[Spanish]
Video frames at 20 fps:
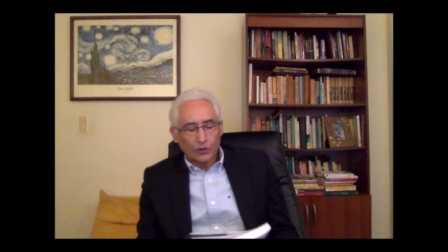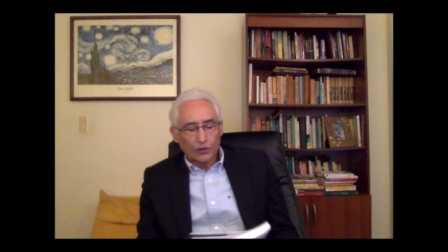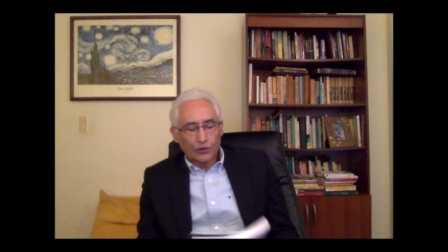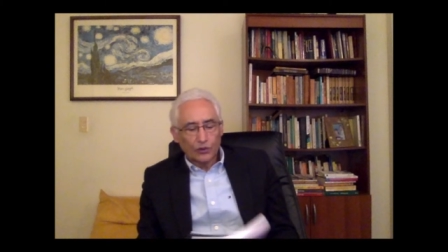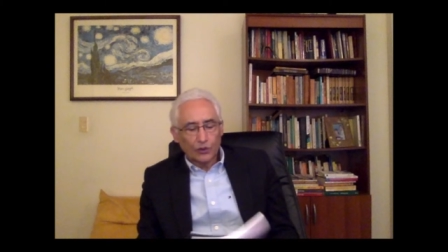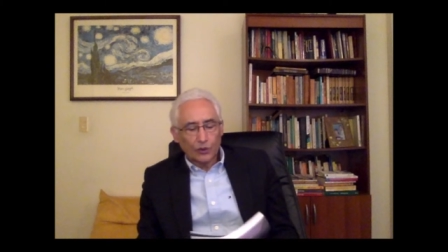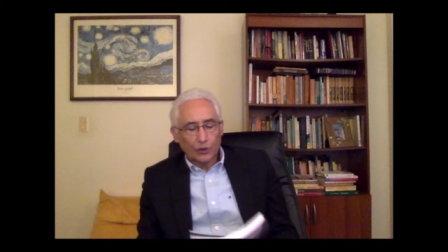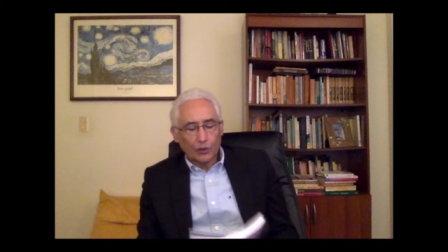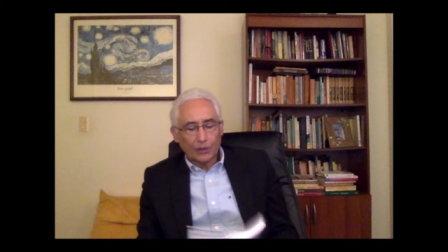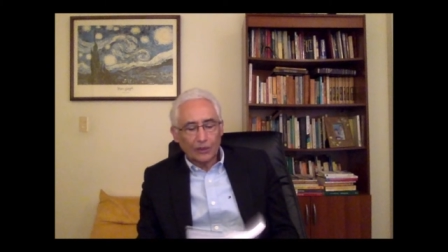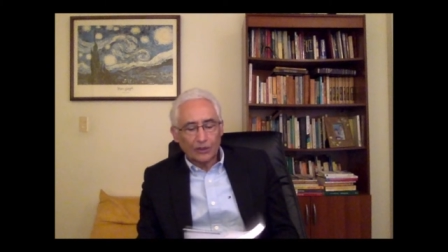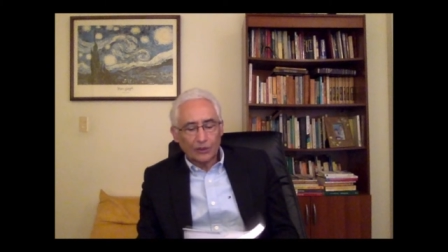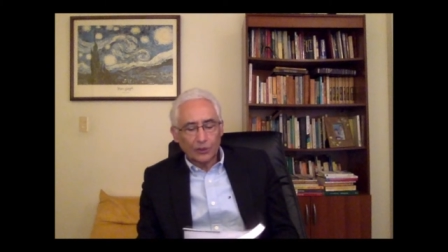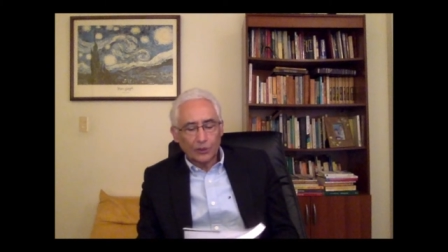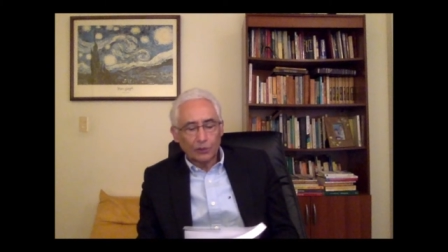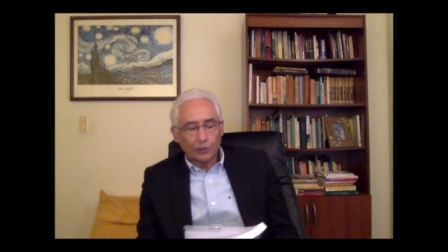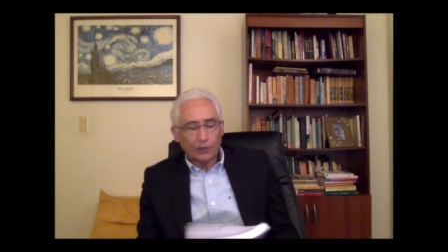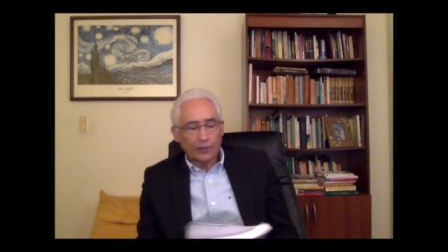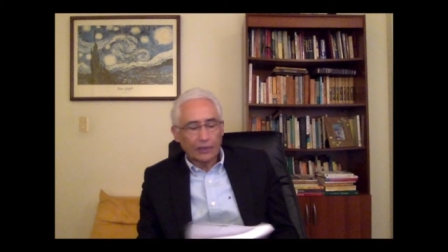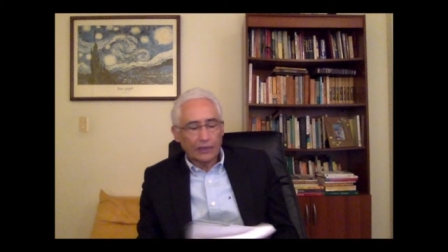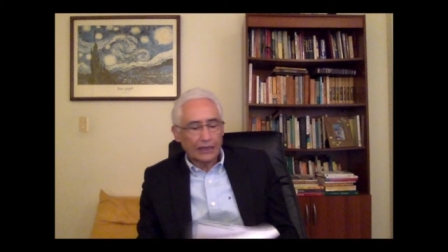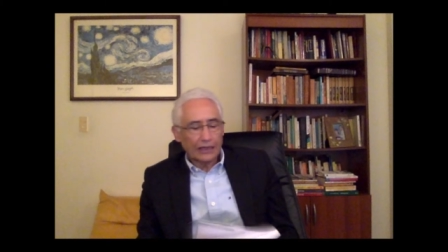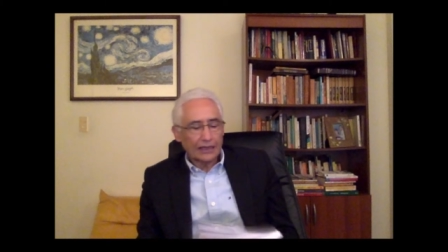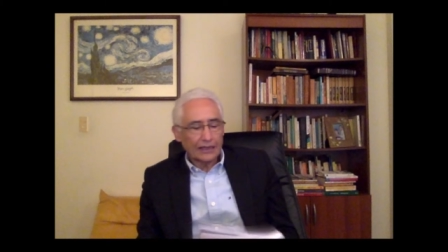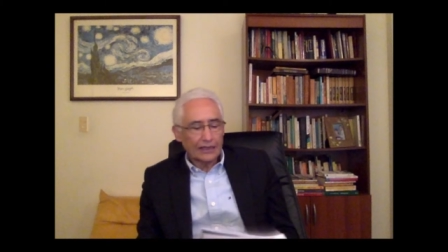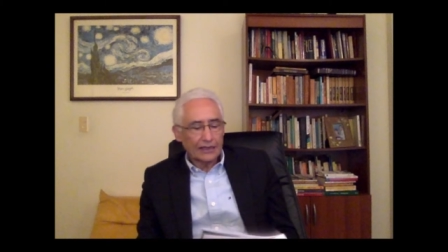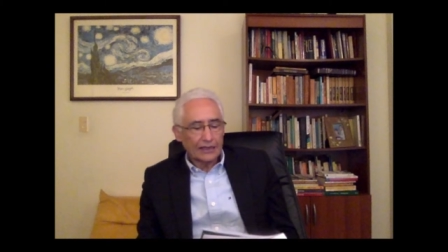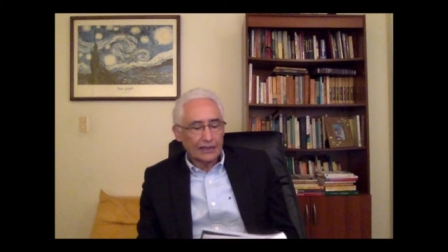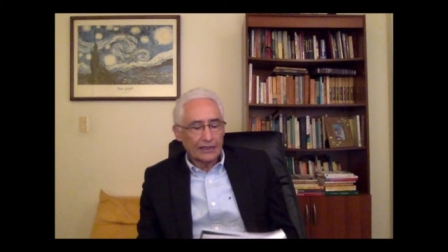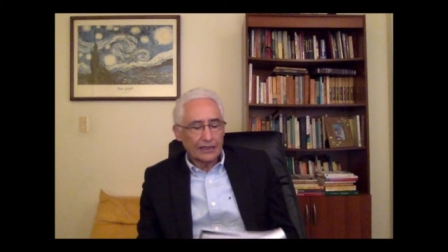Formación para la
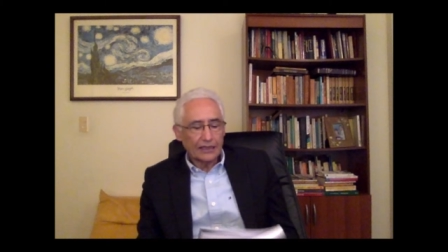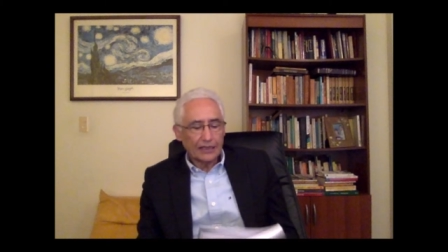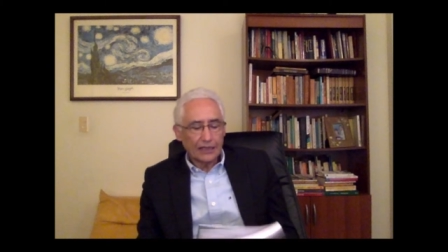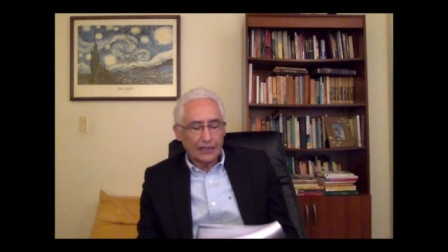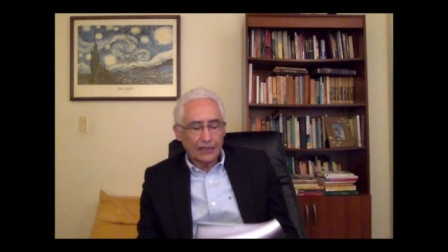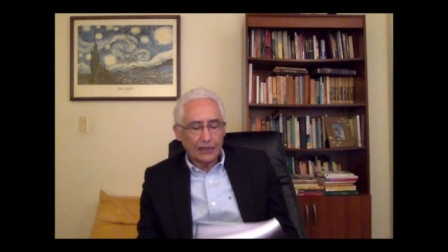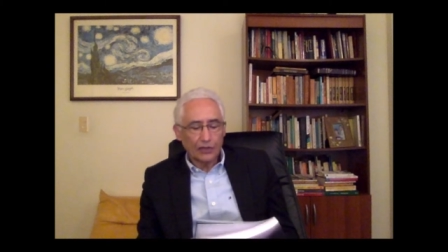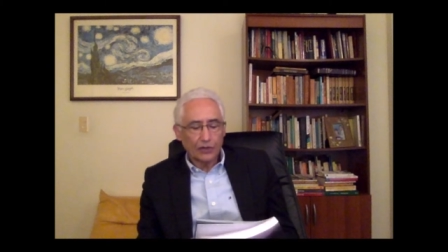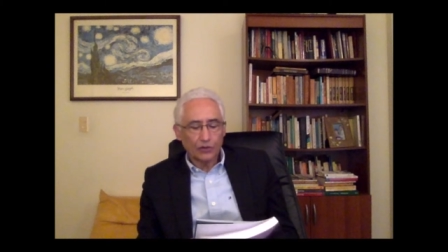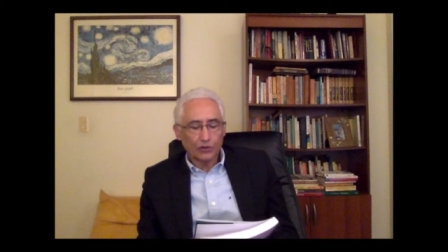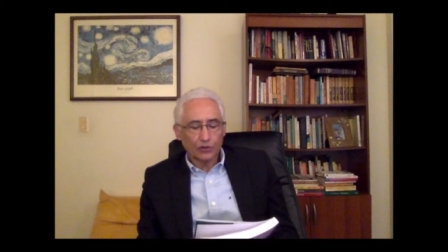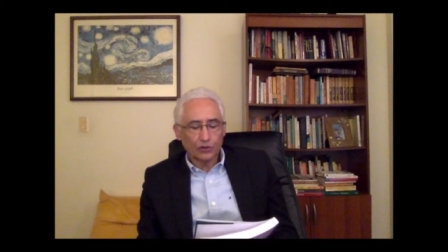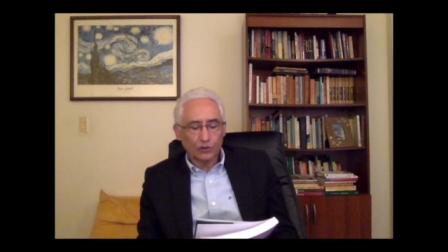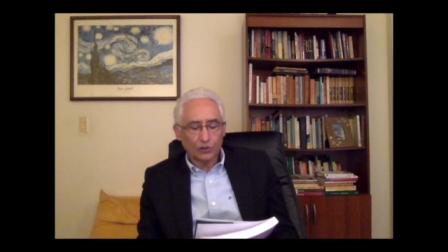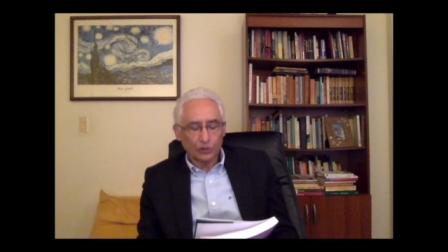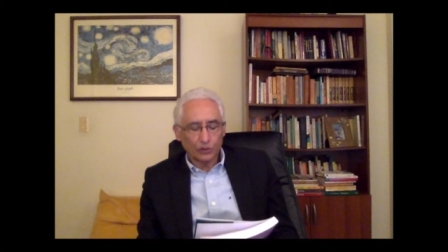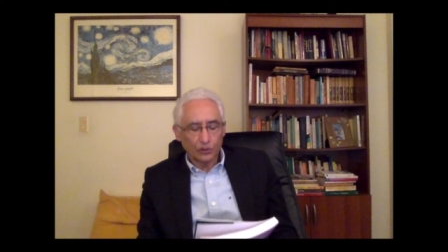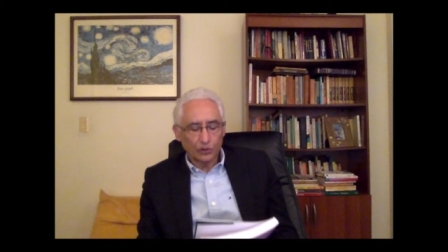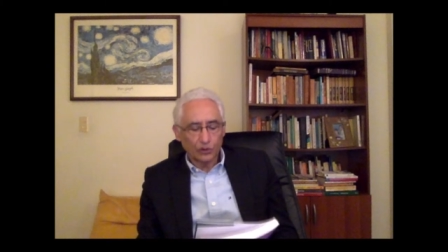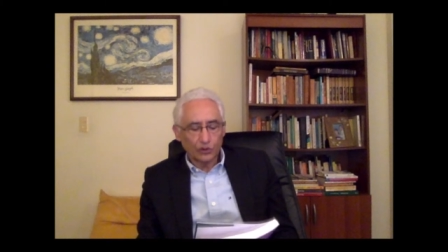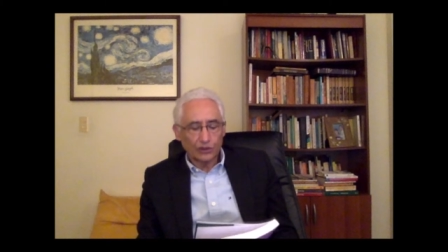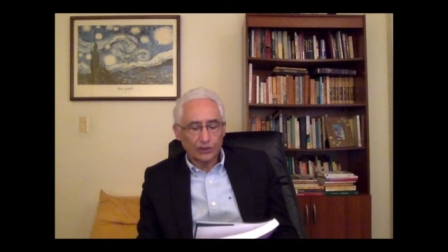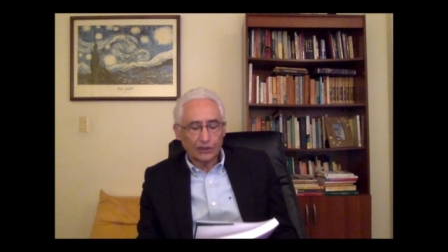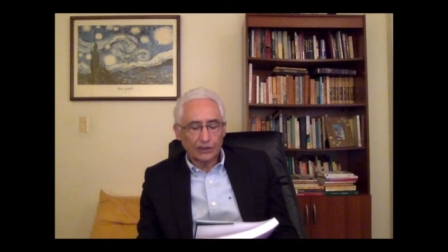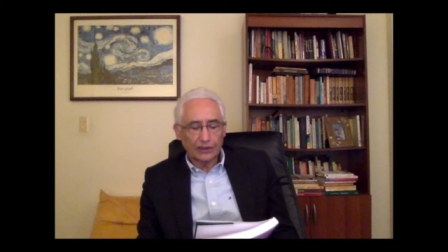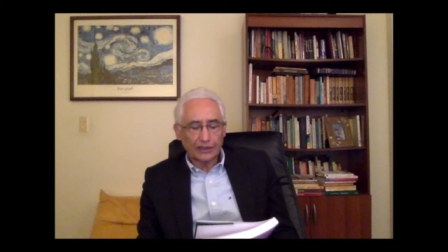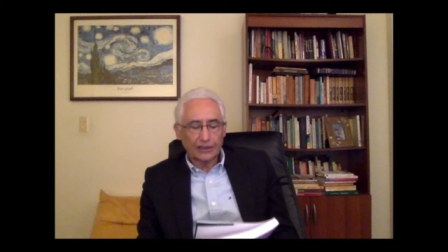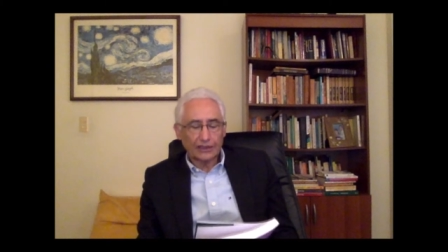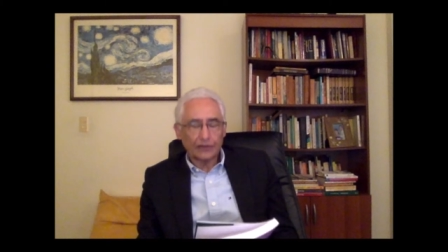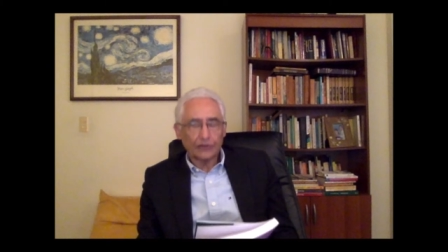Crítica y Construcción de
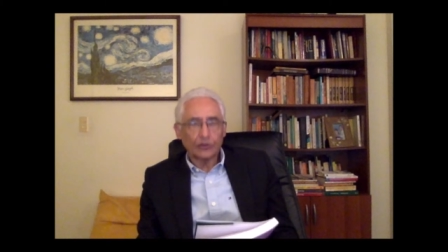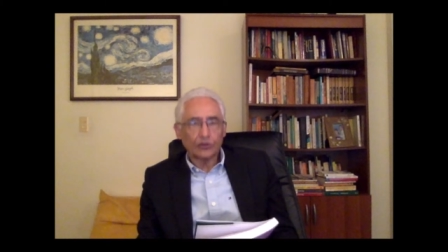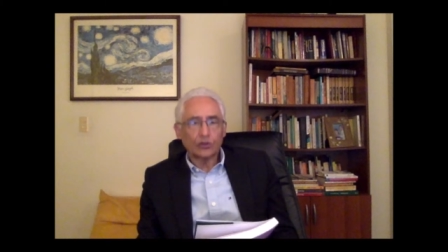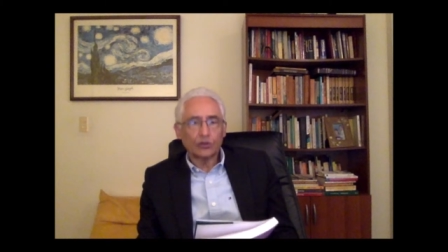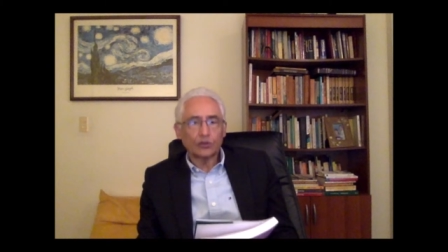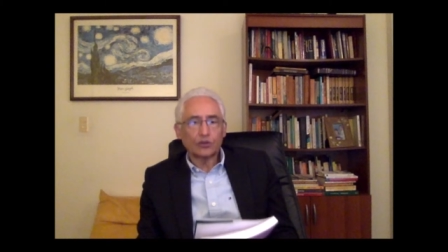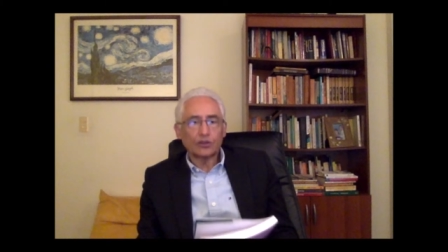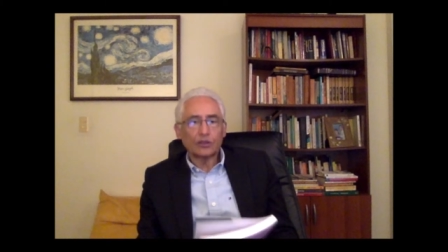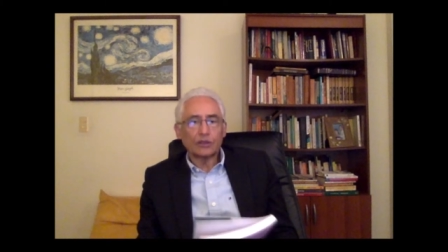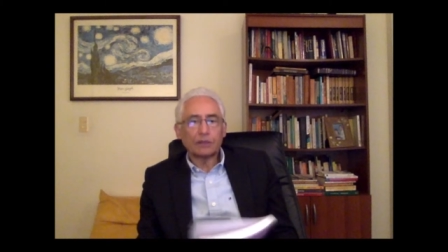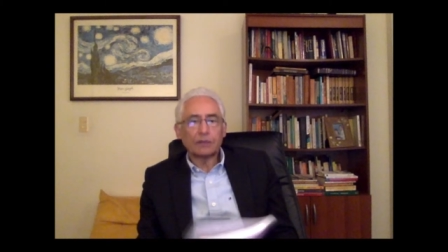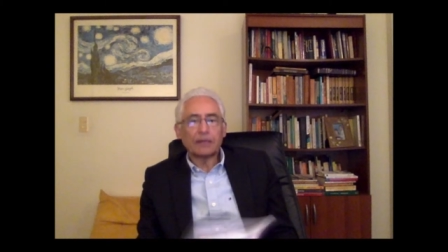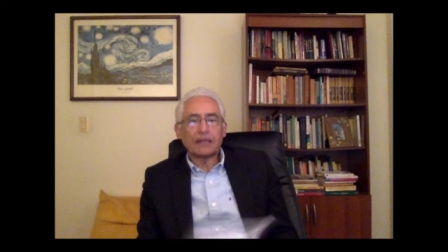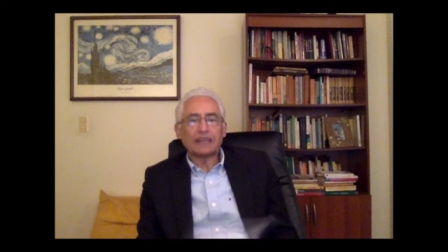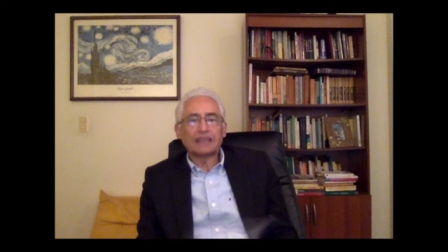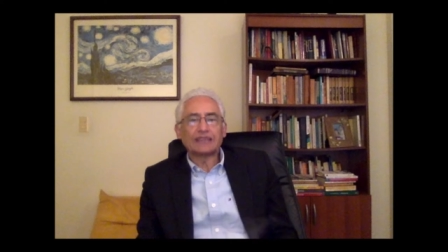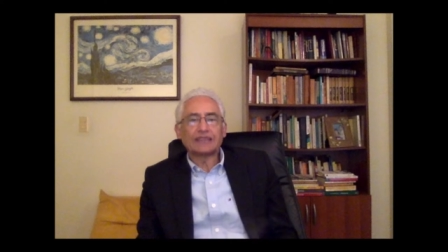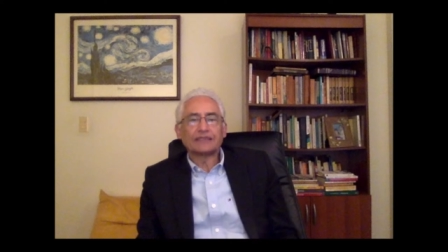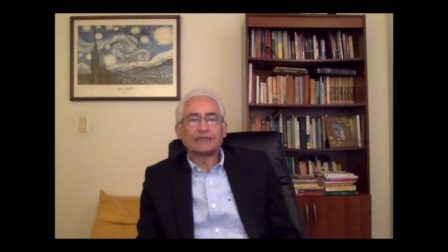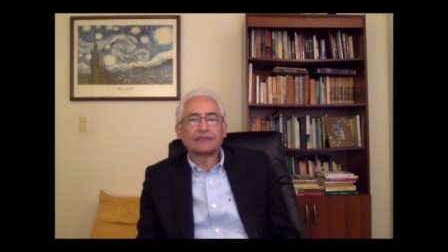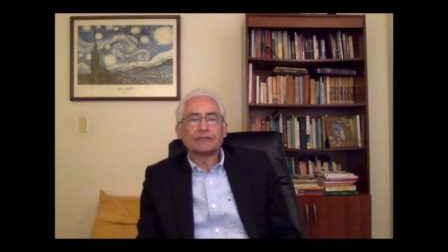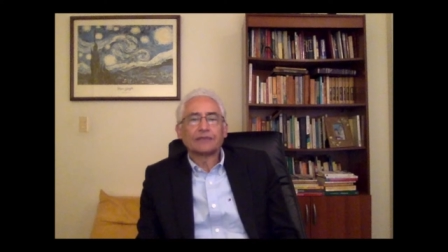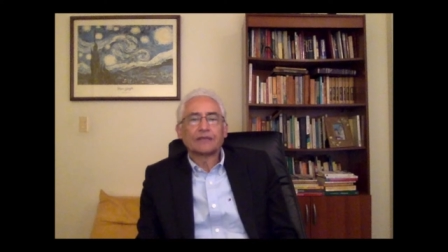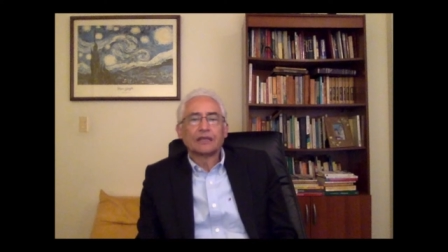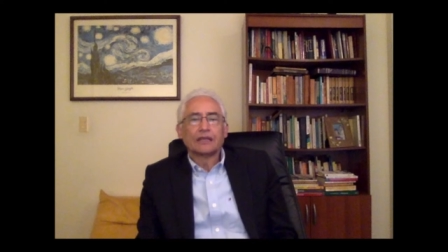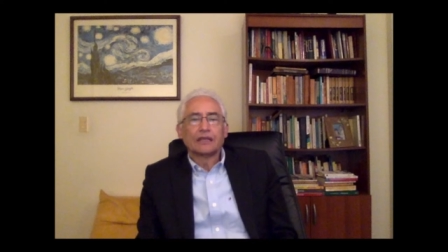Territorios de Paz.